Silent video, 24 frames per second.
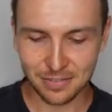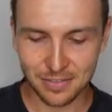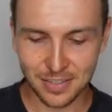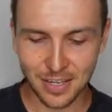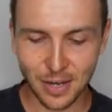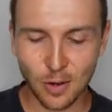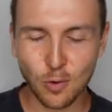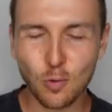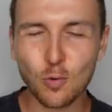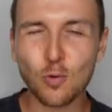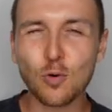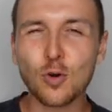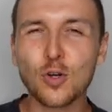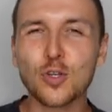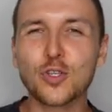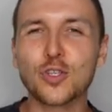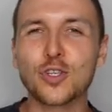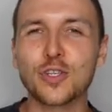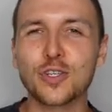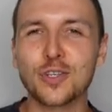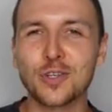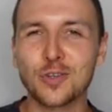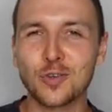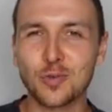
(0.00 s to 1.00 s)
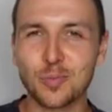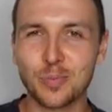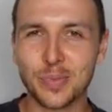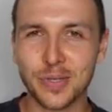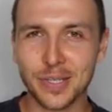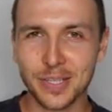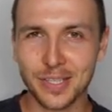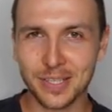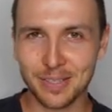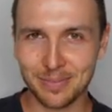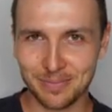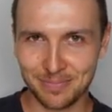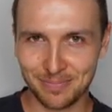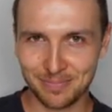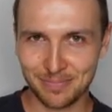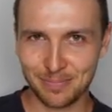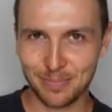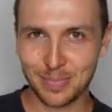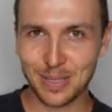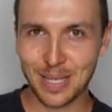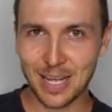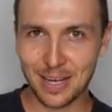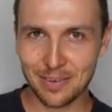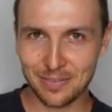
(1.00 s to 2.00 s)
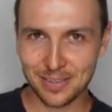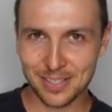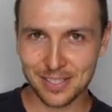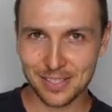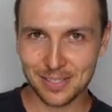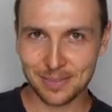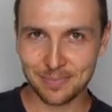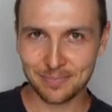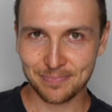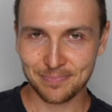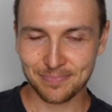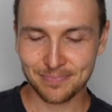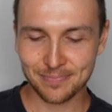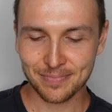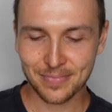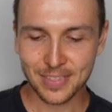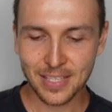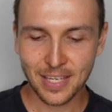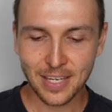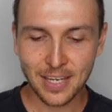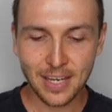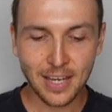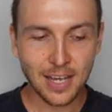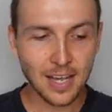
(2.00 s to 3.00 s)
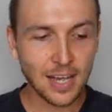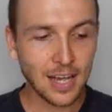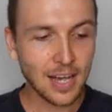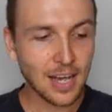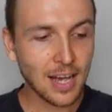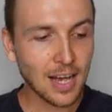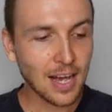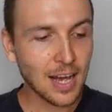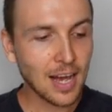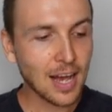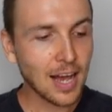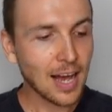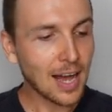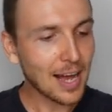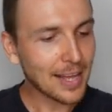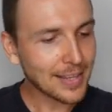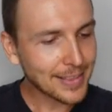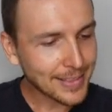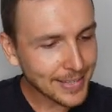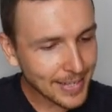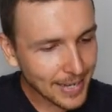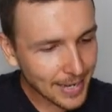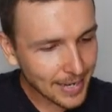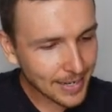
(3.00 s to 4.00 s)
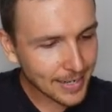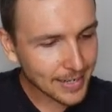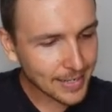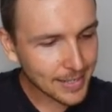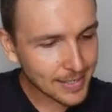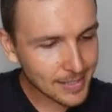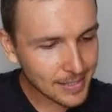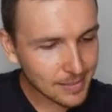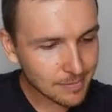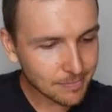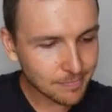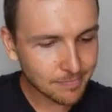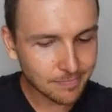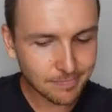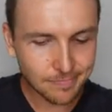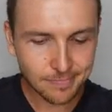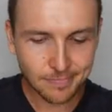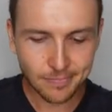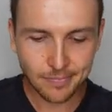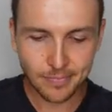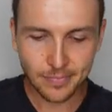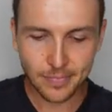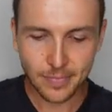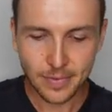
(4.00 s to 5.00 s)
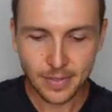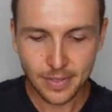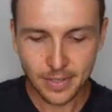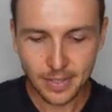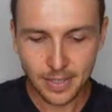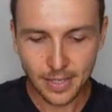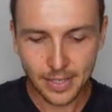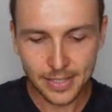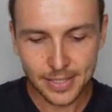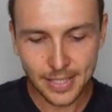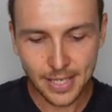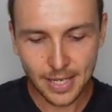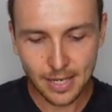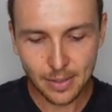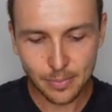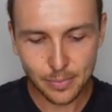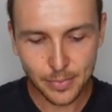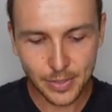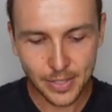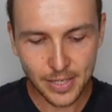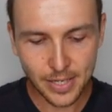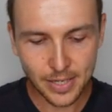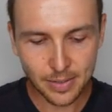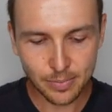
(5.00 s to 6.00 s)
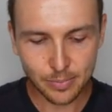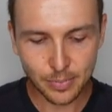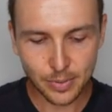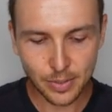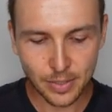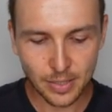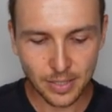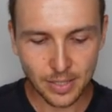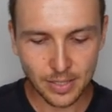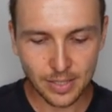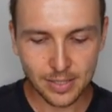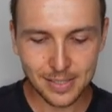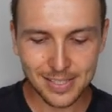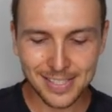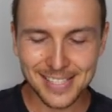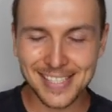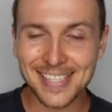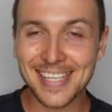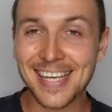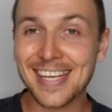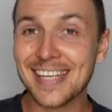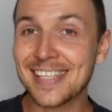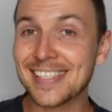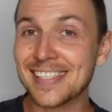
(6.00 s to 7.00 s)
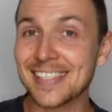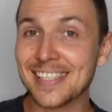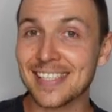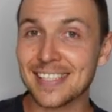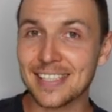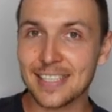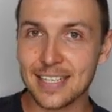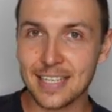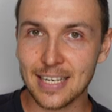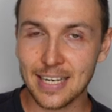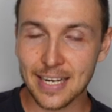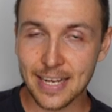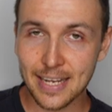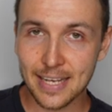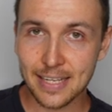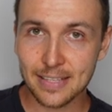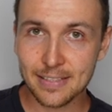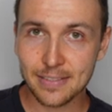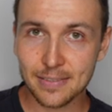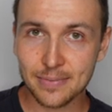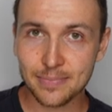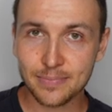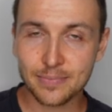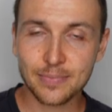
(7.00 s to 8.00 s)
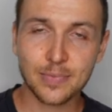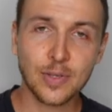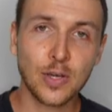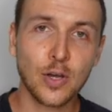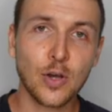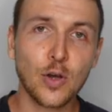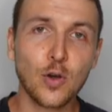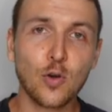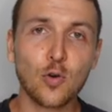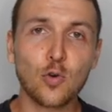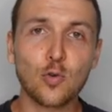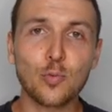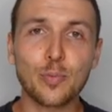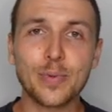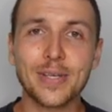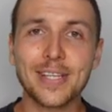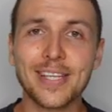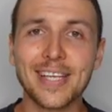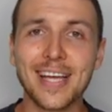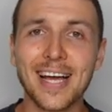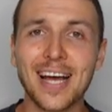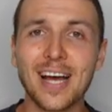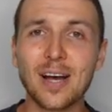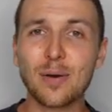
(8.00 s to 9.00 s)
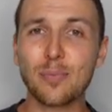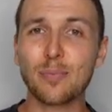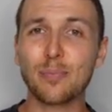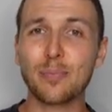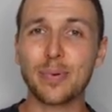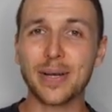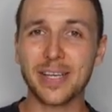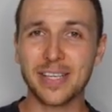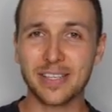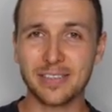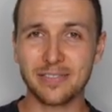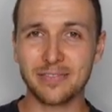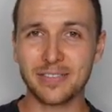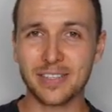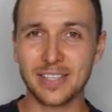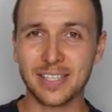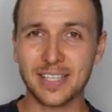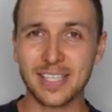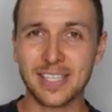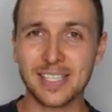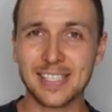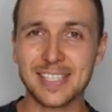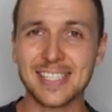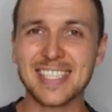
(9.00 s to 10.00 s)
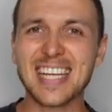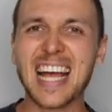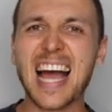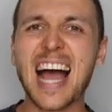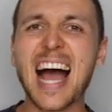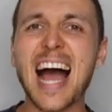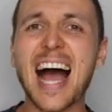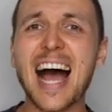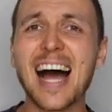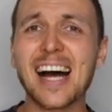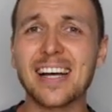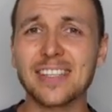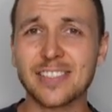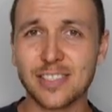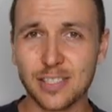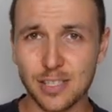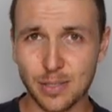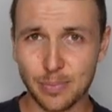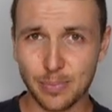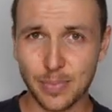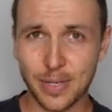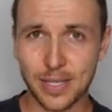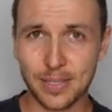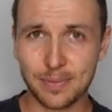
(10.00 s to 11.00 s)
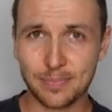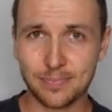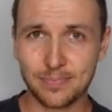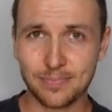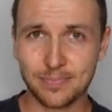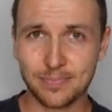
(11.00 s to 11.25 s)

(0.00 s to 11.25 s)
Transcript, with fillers: Я очень любил плавать. Однако, когда мне было 10 лет, у меня появилась астма.